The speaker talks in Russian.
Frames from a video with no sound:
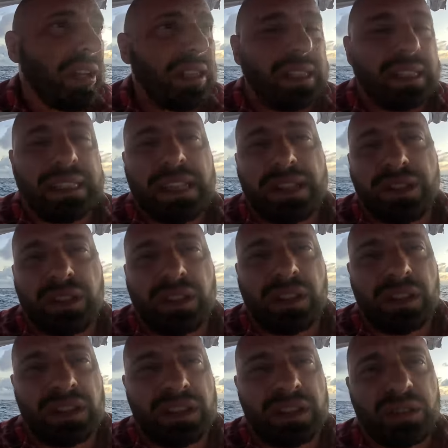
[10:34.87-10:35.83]
Э,
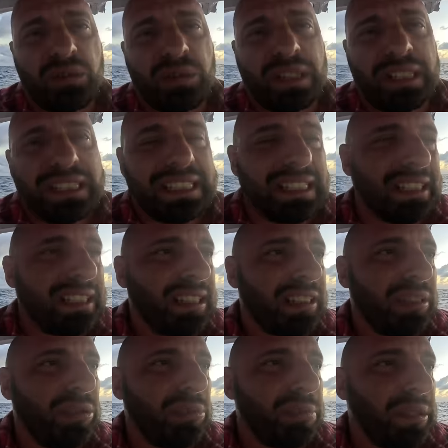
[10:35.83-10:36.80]
начало раздувать
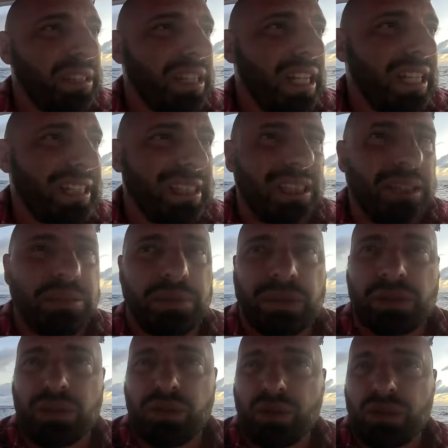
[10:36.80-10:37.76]
где-то до 15,
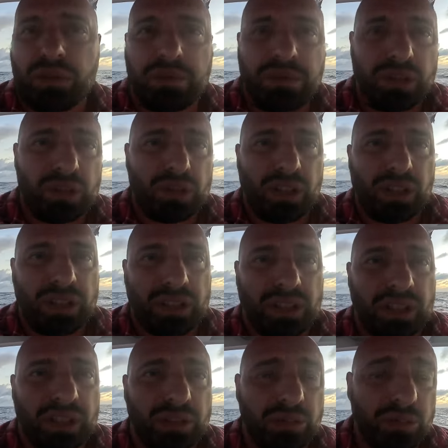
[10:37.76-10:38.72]
потому что пришла
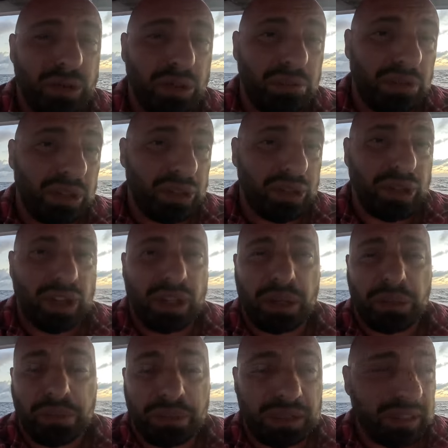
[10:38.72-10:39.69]
такая туча
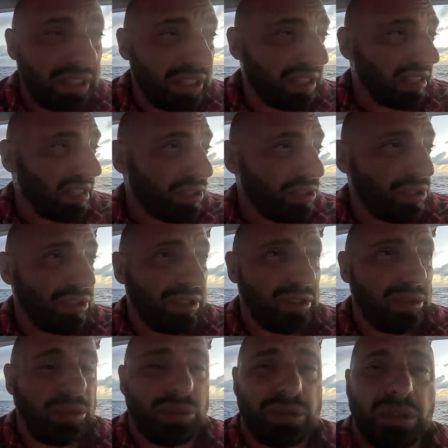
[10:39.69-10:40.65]
большая, под ней
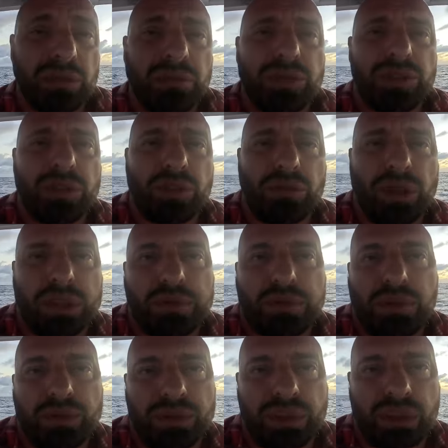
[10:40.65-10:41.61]
начало дуть. Обычно у нас
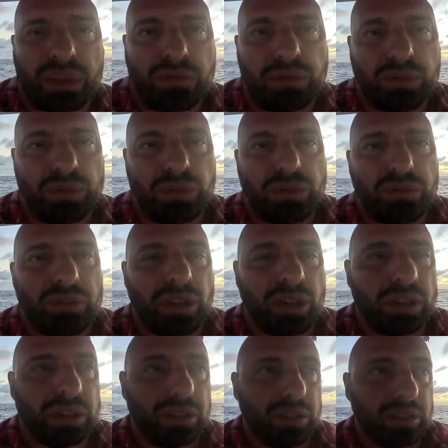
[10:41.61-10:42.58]
паруса работают
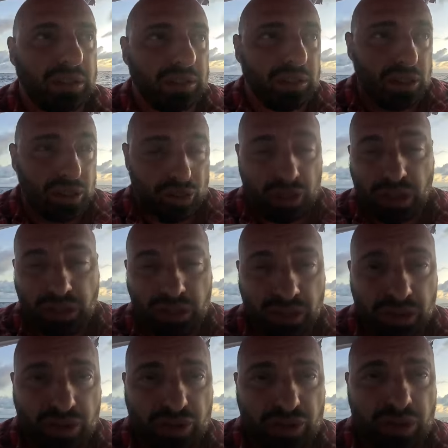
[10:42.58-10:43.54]
так,
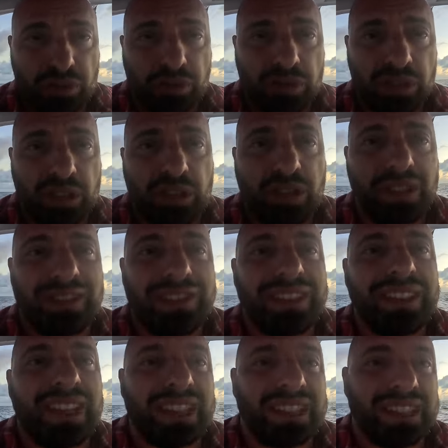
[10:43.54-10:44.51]
штатный режим где-то
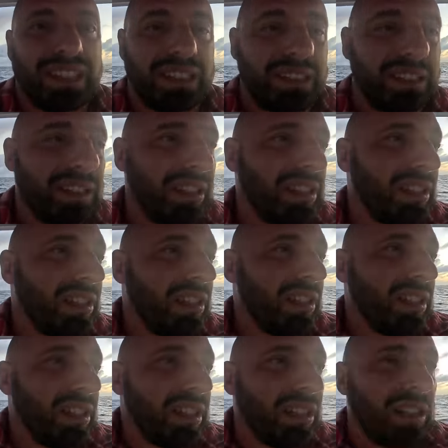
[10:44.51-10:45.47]
12.
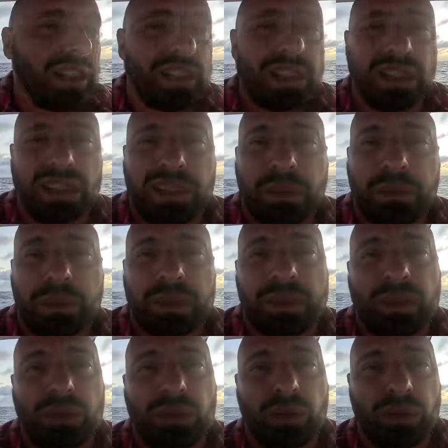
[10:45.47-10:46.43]
Это
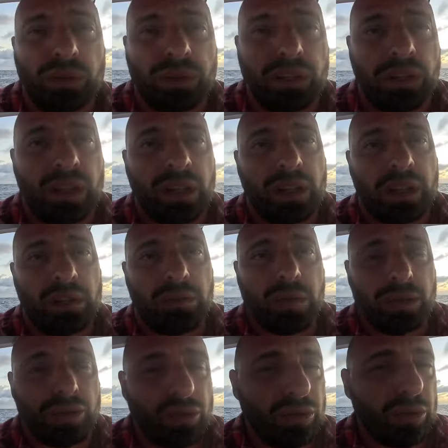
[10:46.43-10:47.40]
потолок для
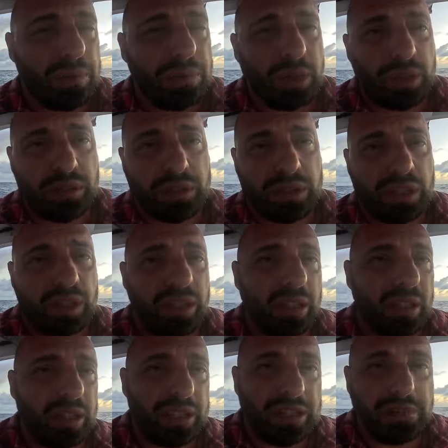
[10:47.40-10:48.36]
большого паруса,
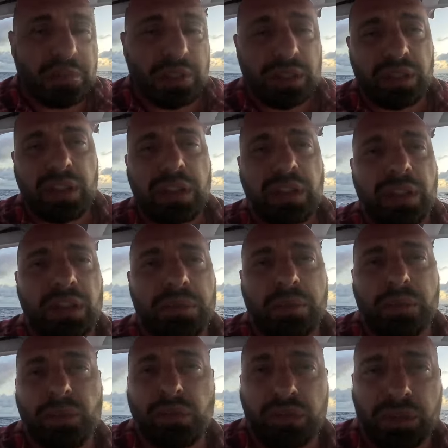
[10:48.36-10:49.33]
для асимметрика,
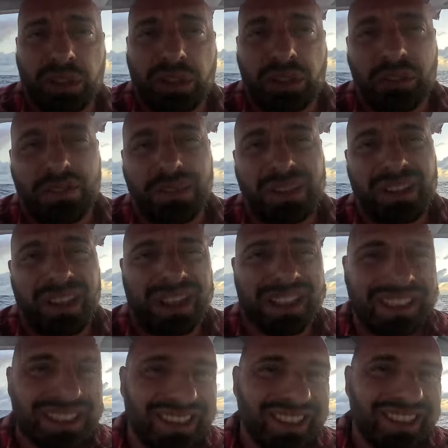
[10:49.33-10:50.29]
потом где-то
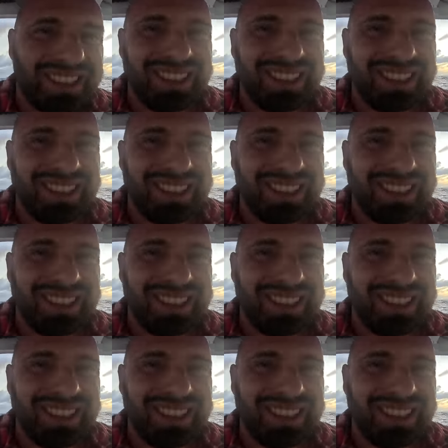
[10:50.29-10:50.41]
15